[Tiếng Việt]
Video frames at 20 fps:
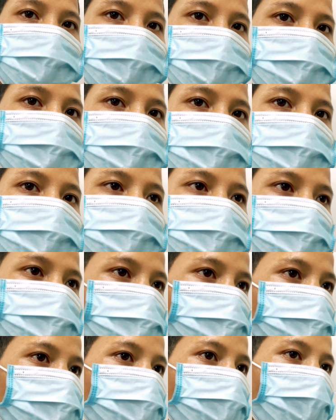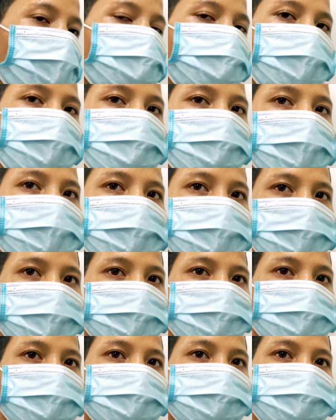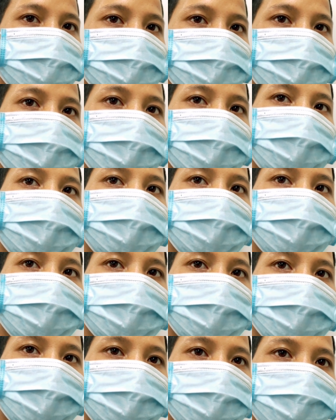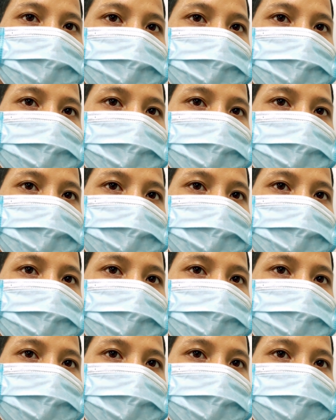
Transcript: Ông cũng lấy vợ mới rồi. Sao mình biết lấy vợ mới?